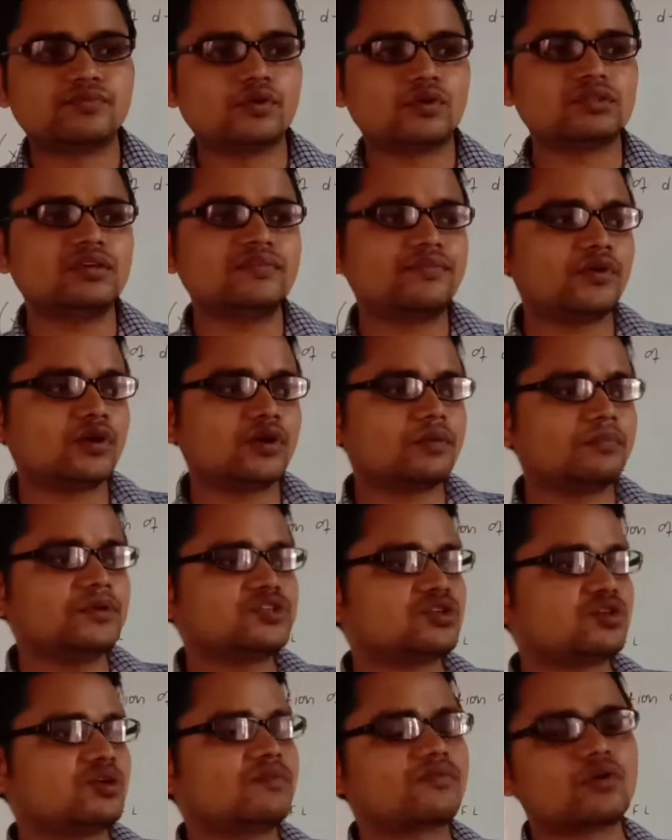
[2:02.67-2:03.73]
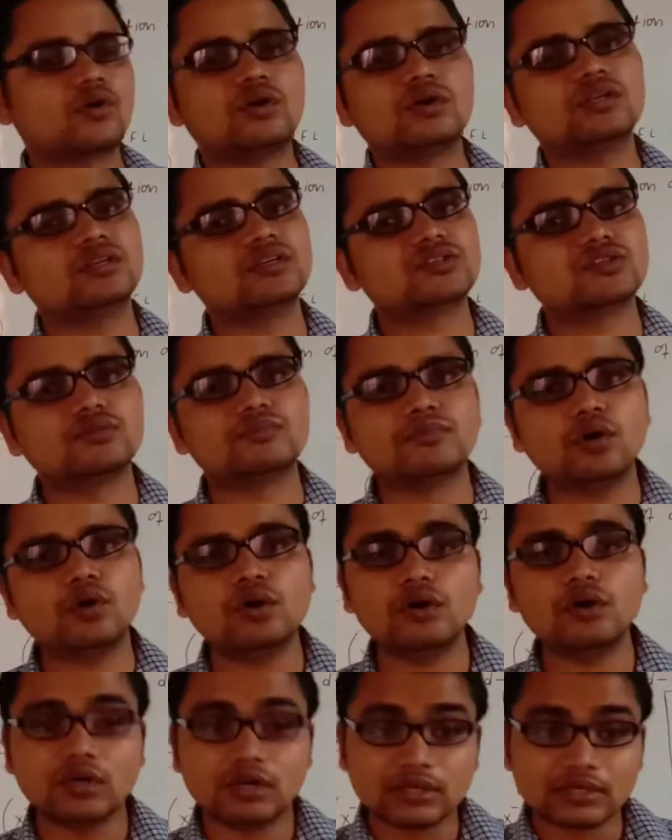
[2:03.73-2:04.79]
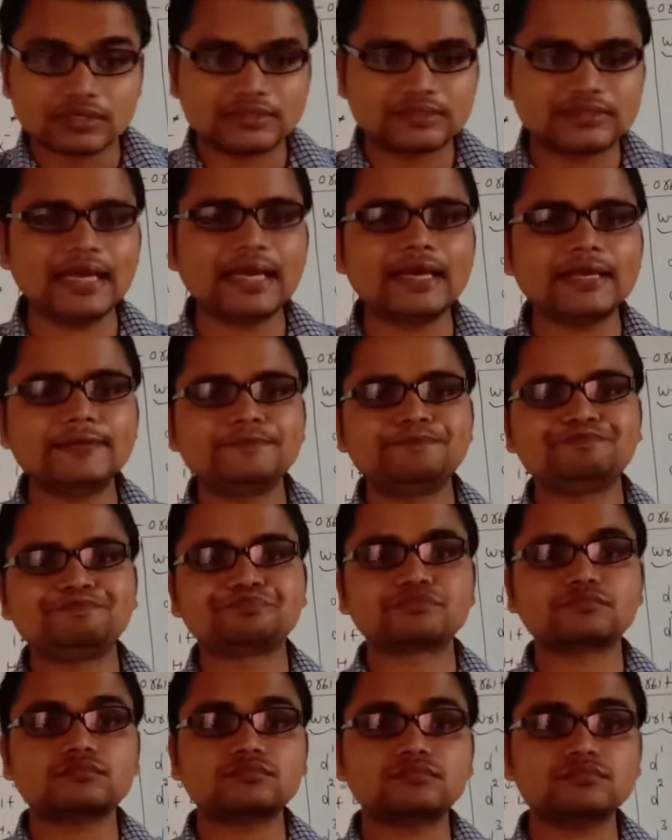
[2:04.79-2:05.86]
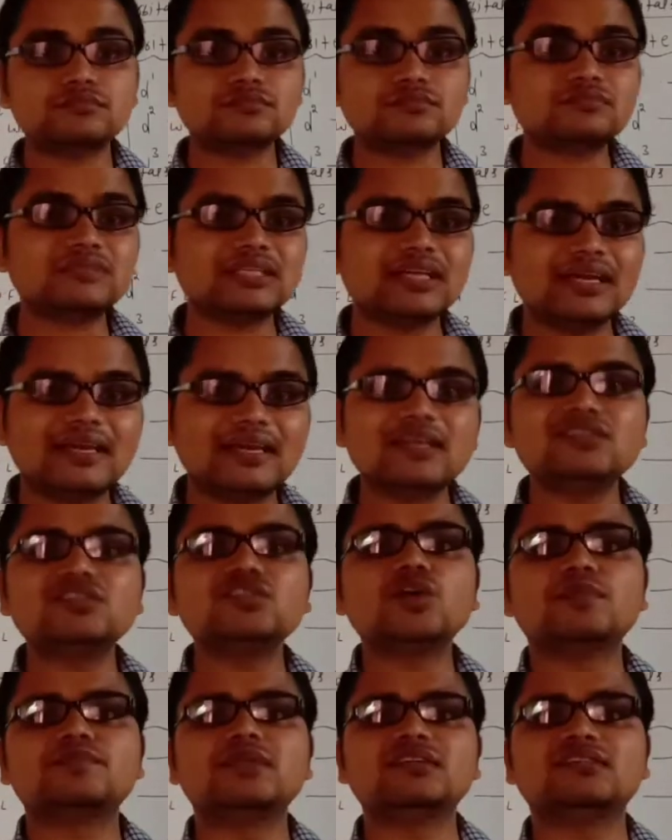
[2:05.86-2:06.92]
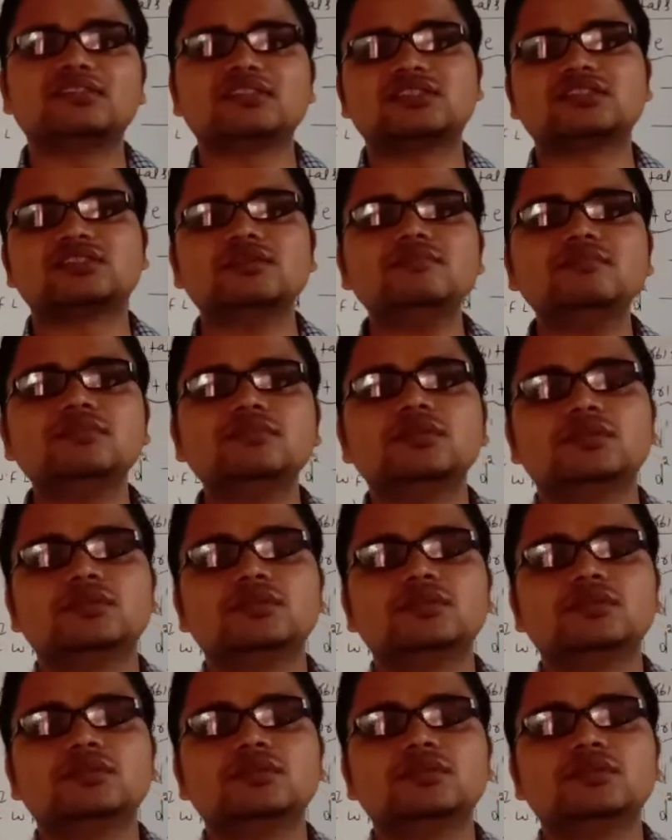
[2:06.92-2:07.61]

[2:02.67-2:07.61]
फॉर द फॉर्मेशन ऑफ कोऑर्डिनेशन बॉन्ड देन एनर्जी ऑफ द सिस्टम